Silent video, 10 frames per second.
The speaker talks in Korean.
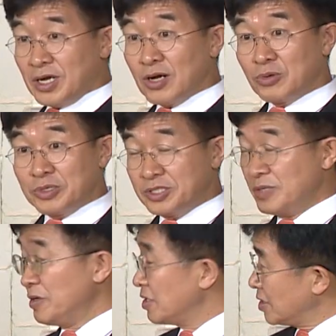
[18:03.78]
갖고
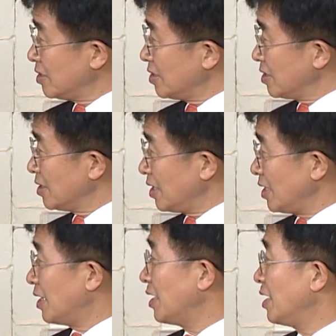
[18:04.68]
있으면은
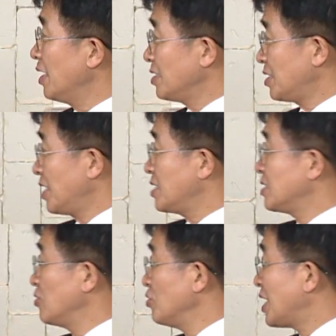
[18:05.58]
예,
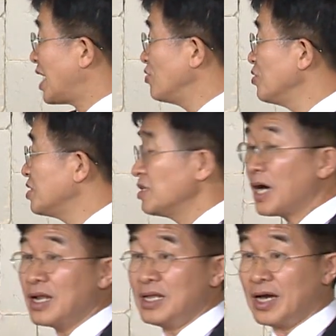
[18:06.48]
셋으로 나누어서
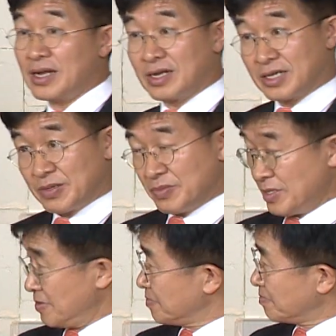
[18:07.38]
관리하라는 겁니다.
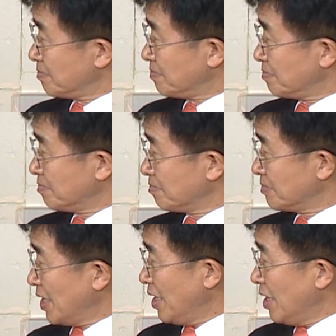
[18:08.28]

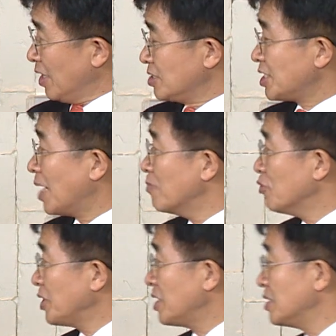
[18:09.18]

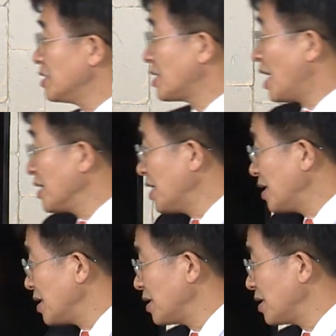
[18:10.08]
3분의 1은 땅에,